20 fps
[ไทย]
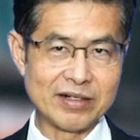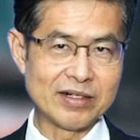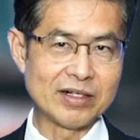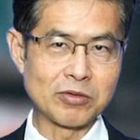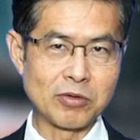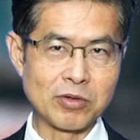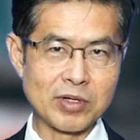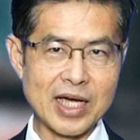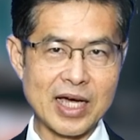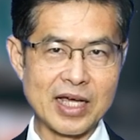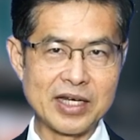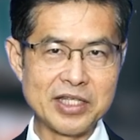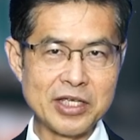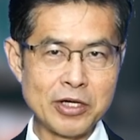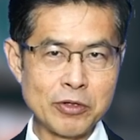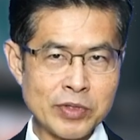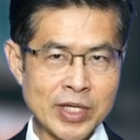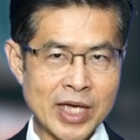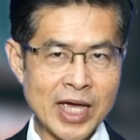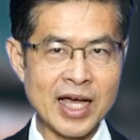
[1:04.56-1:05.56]
เรื่องของการเยี
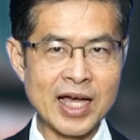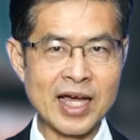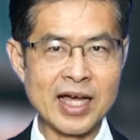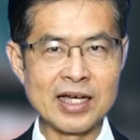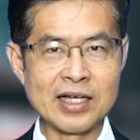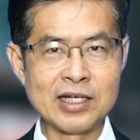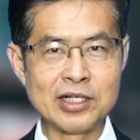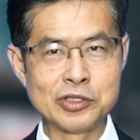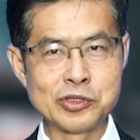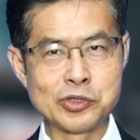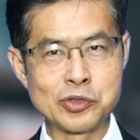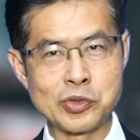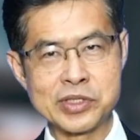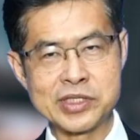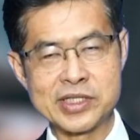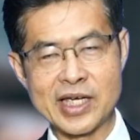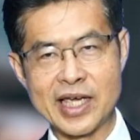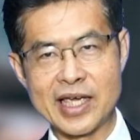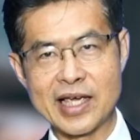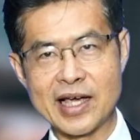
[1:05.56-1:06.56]
ยวยาชด
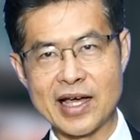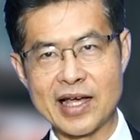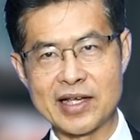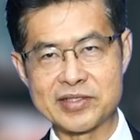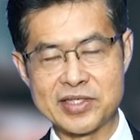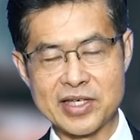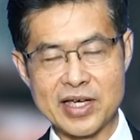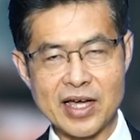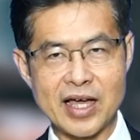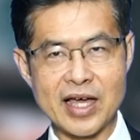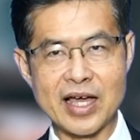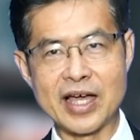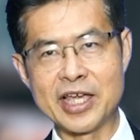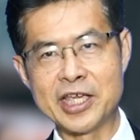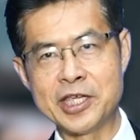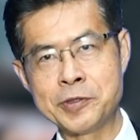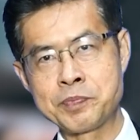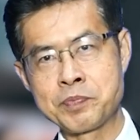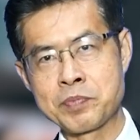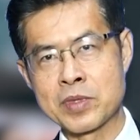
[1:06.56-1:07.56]
ใช้ค่าเสียหาย
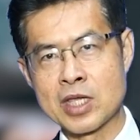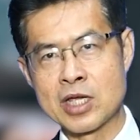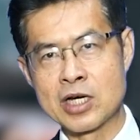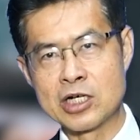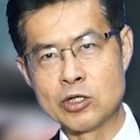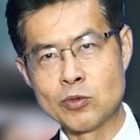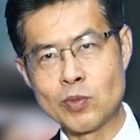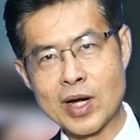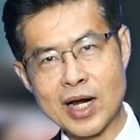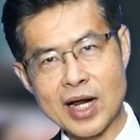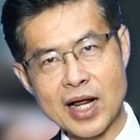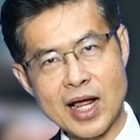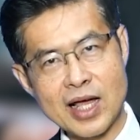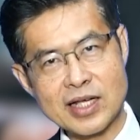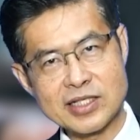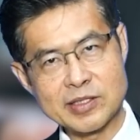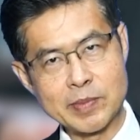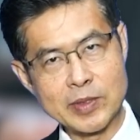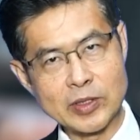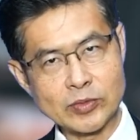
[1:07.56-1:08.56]
หรือว่าค่า
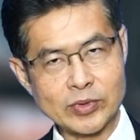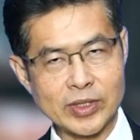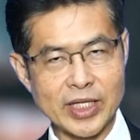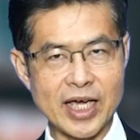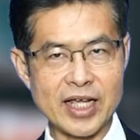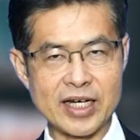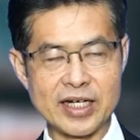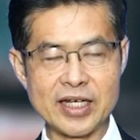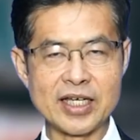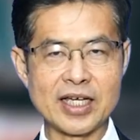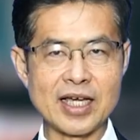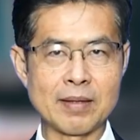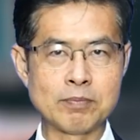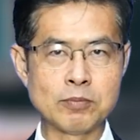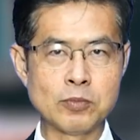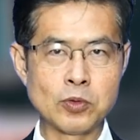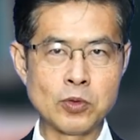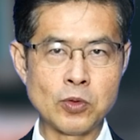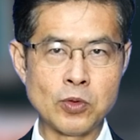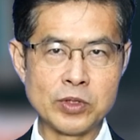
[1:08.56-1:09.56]
สินไหมทดแทนให้กับ
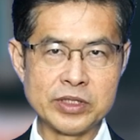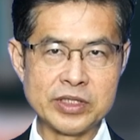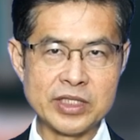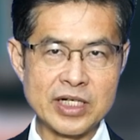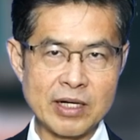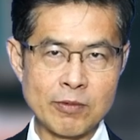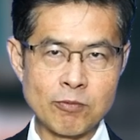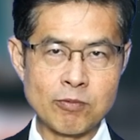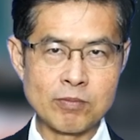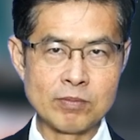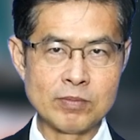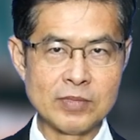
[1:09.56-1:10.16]
บุคคลที่รับ